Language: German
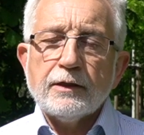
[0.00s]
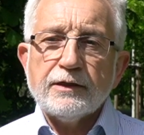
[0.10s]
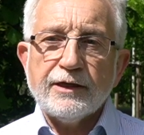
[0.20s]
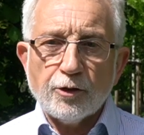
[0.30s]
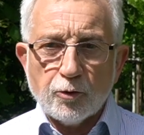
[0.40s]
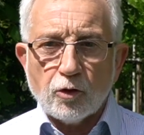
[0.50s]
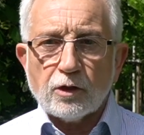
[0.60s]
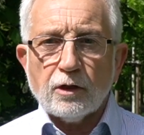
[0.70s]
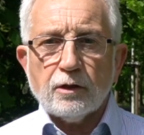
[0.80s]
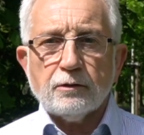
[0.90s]
Jeder
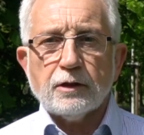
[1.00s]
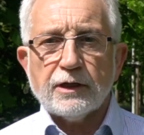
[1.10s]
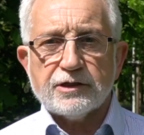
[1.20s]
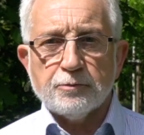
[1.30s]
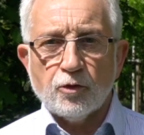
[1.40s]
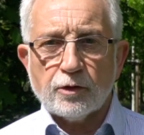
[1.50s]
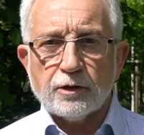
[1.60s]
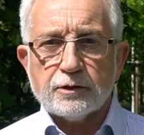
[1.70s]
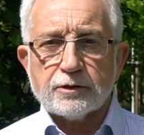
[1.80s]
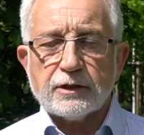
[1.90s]
Bürger hat die
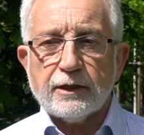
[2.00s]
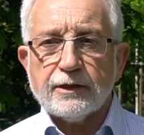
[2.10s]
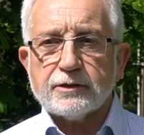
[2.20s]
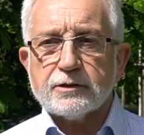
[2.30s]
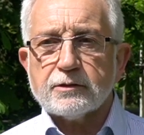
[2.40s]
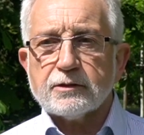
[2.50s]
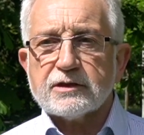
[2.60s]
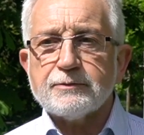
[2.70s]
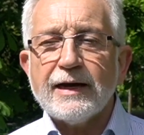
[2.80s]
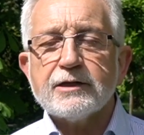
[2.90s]
Möglichkeit,
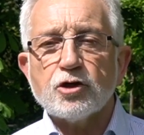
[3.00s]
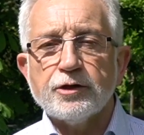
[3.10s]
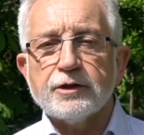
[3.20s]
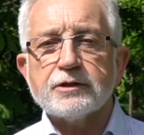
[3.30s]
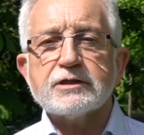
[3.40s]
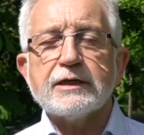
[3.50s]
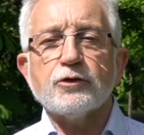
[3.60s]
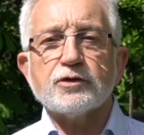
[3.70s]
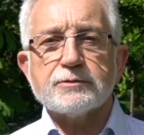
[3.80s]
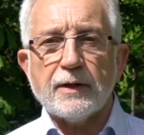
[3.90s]
zwei Tonnen
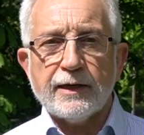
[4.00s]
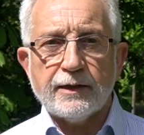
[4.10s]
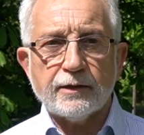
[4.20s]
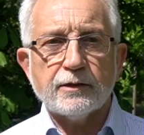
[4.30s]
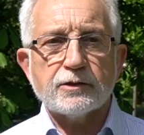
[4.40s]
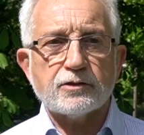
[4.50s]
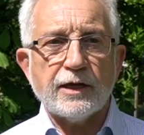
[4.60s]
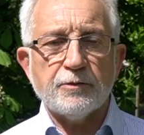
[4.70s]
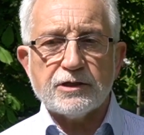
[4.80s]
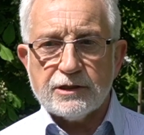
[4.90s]
CO2 zu
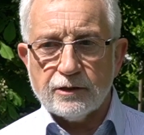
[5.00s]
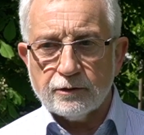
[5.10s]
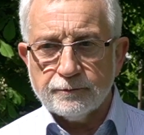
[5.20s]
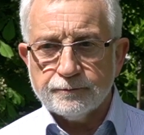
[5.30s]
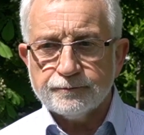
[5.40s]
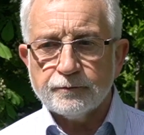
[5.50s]
emittieren.